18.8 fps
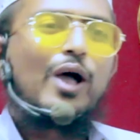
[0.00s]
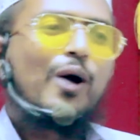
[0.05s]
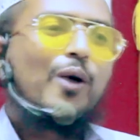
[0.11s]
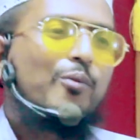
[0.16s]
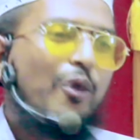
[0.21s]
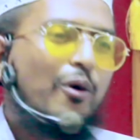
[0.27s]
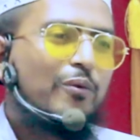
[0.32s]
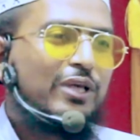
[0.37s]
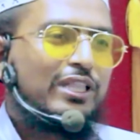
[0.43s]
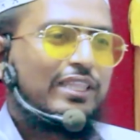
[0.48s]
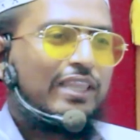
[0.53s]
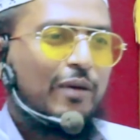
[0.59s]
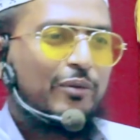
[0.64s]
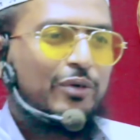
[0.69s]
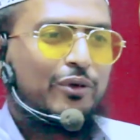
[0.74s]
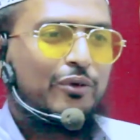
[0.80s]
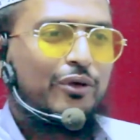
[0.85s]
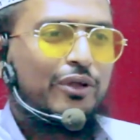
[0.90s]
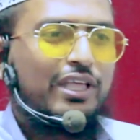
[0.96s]
মমিন
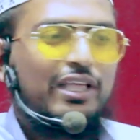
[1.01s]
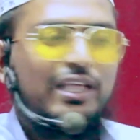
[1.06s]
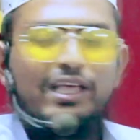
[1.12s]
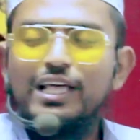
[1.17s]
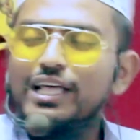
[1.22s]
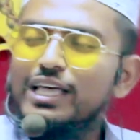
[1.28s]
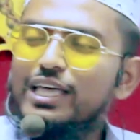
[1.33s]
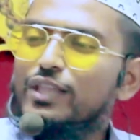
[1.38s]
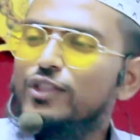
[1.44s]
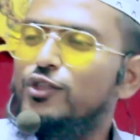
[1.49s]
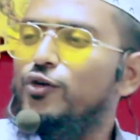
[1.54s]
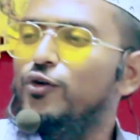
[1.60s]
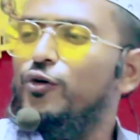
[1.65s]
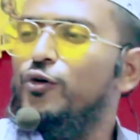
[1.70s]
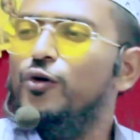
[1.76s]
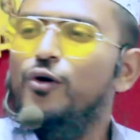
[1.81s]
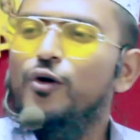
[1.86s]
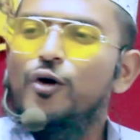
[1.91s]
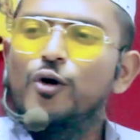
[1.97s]
দাবি করি কিন্তু
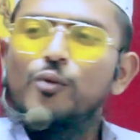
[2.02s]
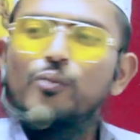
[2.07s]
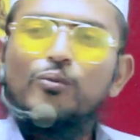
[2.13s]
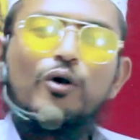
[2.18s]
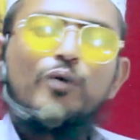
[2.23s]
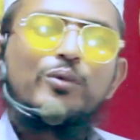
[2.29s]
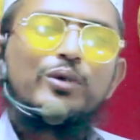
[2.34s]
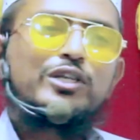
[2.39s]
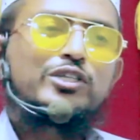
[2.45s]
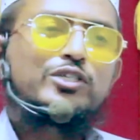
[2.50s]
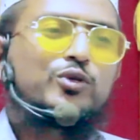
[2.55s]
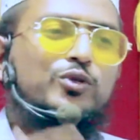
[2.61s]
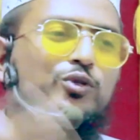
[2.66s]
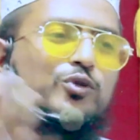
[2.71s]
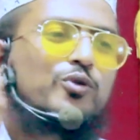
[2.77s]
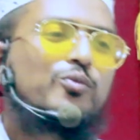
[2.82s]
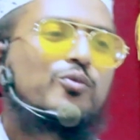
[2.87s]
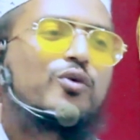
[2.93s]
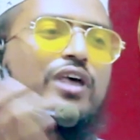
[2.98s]
মমিন
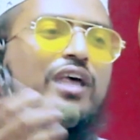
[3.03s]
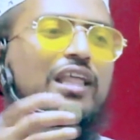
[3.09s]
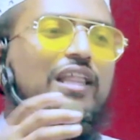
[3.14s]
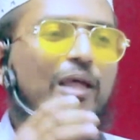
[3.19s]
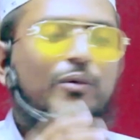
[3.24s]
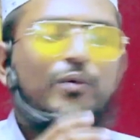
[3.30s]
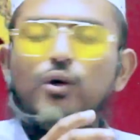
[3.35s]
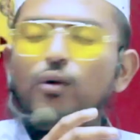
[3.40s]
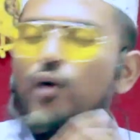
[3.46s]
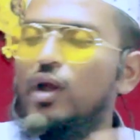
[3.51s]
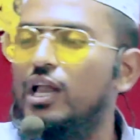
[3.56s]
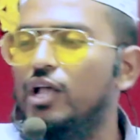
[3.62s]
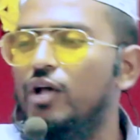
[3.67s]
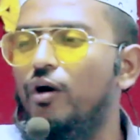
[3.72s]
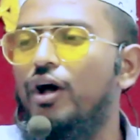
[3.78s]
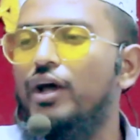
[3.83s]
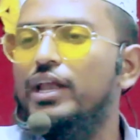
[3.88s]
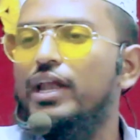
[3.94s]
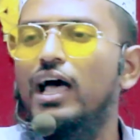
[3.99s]
শুধু মুখে দাবি করলে
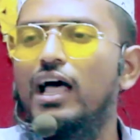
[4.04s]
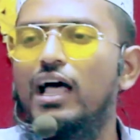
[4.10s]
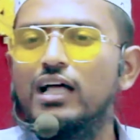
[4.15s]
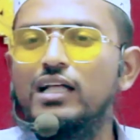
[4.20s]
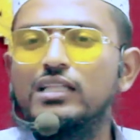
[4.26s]
হয় না